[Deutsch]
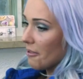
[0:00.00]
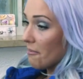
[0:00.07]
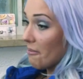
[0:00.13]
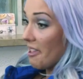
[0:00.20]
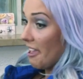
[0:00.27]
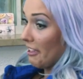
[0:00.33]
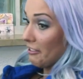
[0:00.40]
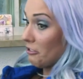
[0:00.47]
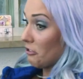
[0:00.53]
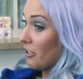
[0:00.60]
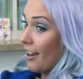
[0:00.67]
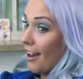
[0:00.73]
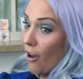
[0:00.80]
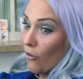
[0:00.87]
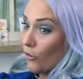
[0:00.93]
PS,
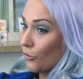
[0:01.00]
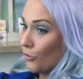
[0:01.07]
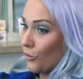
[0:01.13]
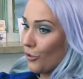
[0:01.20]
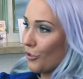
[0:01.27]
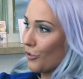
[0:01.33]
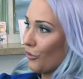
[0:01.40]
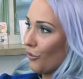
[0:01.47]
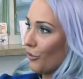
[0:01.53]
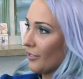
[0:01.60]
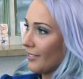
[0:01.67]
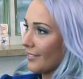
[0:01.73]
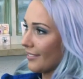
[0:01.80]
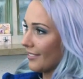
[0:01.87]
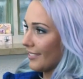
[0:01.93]
schnelle Autos
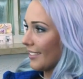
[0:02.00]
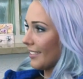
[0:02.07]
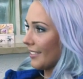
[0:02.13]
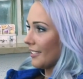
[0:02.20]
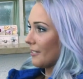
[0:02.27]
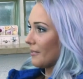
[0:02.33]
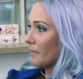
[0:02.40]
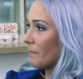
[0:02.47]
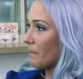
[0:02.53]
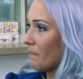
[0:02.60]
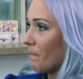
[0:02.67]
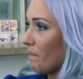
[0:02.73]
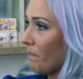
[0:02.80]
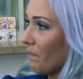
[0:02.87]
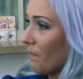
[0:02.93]
und
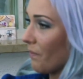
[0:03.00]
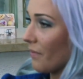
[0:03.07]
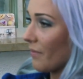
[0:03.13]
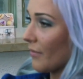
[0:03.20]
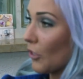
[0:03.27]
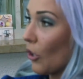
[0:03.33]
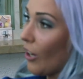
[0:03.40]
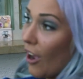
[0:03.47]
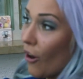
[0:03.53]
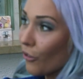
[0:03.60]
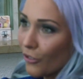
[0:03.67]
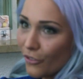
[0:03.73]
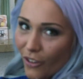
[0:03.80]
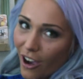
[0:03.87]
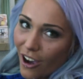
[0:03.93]
ähm, tolle
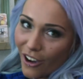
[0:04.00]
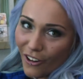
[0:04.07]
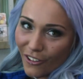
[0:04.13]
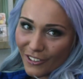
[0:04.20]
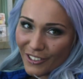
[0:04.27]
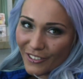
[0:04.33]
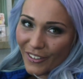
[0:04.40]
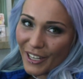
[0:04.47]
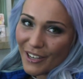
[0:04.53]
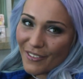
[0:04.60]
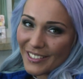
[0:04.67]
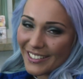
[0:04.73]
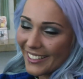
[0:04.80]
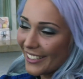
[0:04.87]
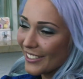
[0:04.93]
Autofahrer und so weiter,
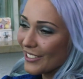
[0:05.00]
was ja halt